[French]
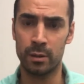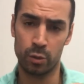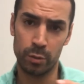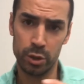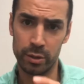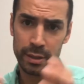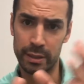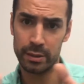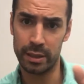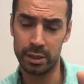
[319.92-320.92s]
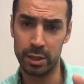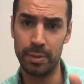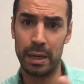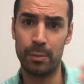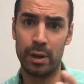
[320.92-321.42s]
Donc, moi, j'ai une stratégie
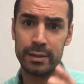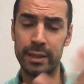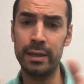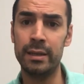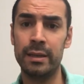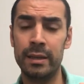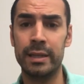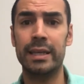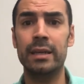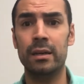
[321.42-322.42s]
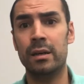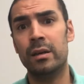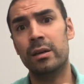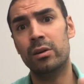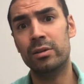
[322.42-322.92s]
par rapport à ça qui
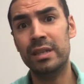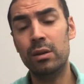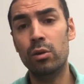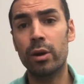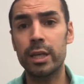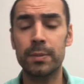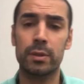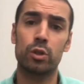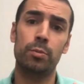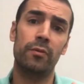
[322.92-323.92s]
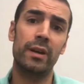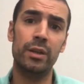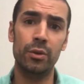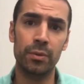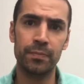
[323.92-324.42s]
euh, dilue le risque parce que je peux faire
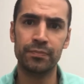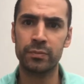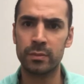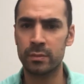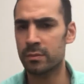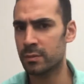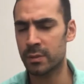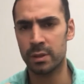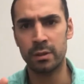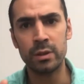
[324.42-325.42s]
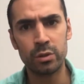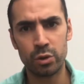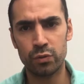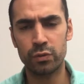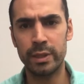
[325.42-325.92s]
les deux. Ce
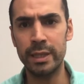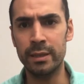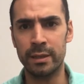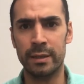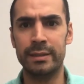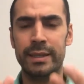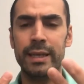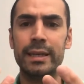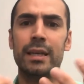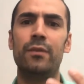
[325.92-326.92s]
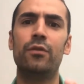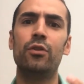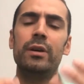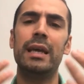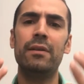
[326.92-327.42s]
que je vous dis, c'est qu'il
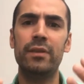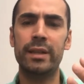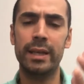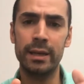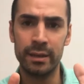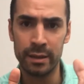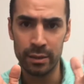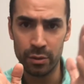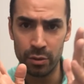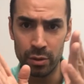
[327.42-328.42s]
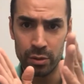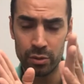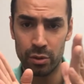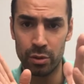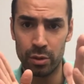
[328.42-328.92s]
faut éviter de
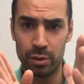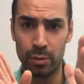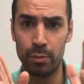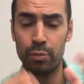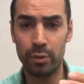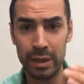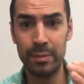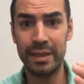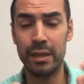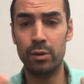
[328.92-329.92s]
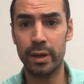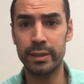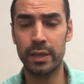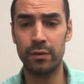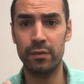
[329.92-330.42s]
euh, pour limiter le
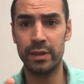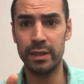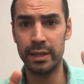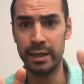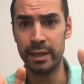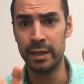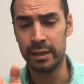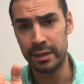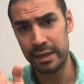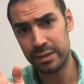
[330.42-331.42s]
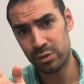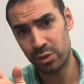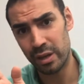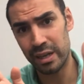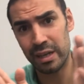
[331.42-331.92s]
risque, il faut éviter d'aller sur